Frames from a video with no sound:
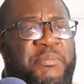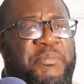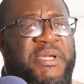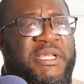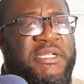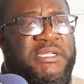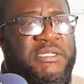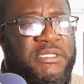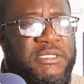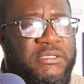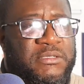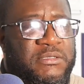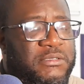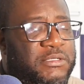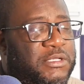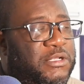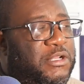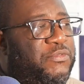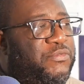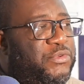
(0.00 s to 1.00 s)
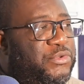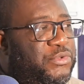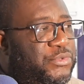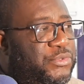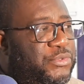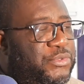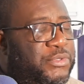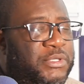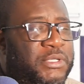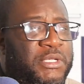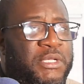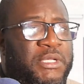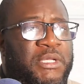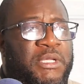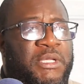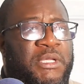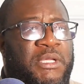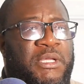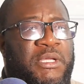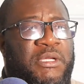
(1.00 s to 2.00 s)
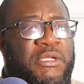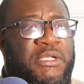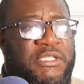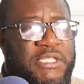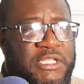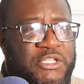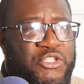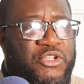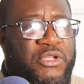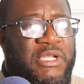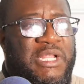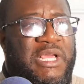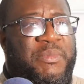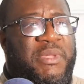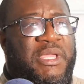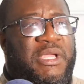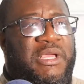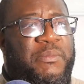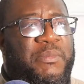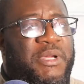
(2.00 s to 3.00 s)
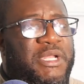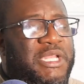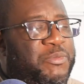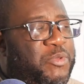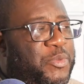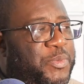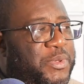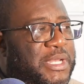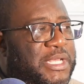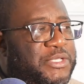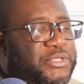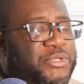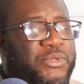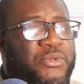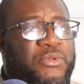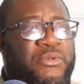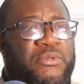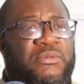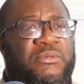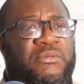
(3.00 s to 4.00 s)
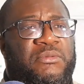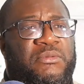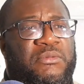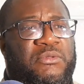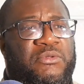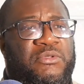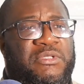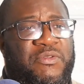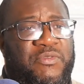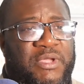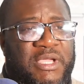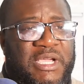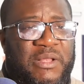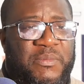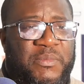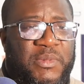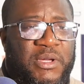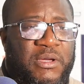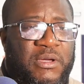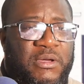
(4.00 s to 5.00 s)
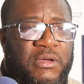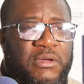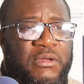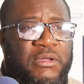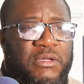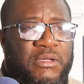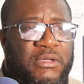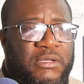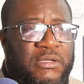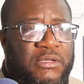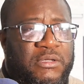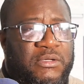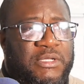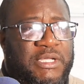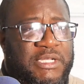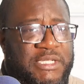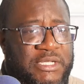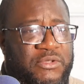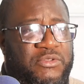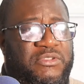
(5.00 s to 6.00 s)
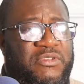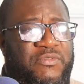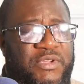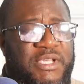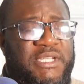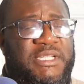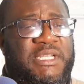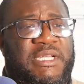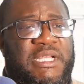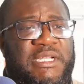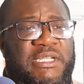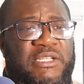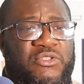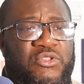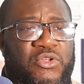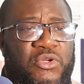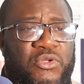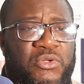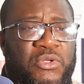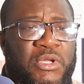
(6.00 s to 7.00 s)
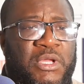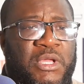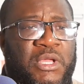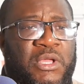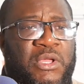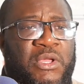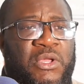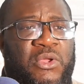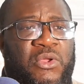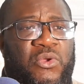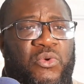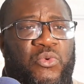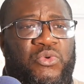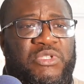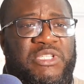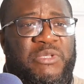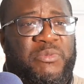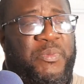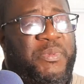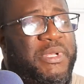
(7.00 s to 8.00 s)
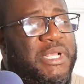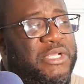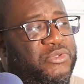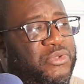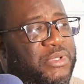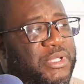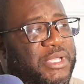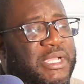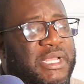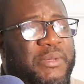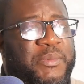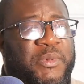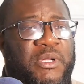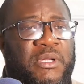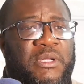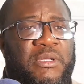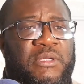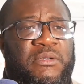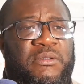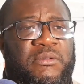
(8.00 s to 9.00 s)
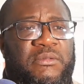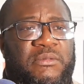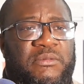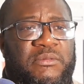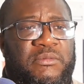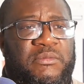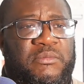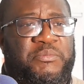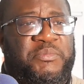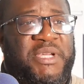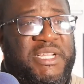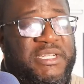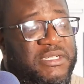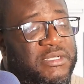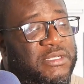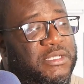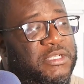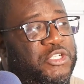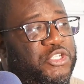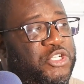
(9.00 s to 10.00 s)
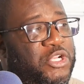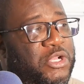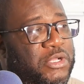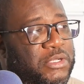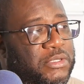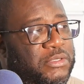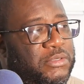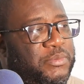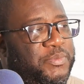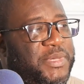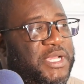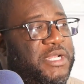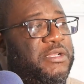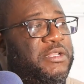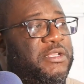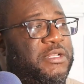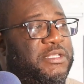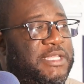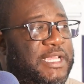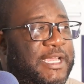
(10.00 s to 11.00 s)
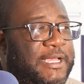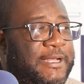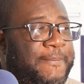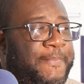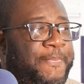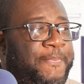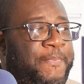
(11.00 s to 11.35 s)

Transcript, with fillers: pertes de revenus de ces jeunes-là, mais également des populations. Nous avons également euh, été, nous avons été dans des zones où ces populations également perdent leurs champs, perdent leurs terres.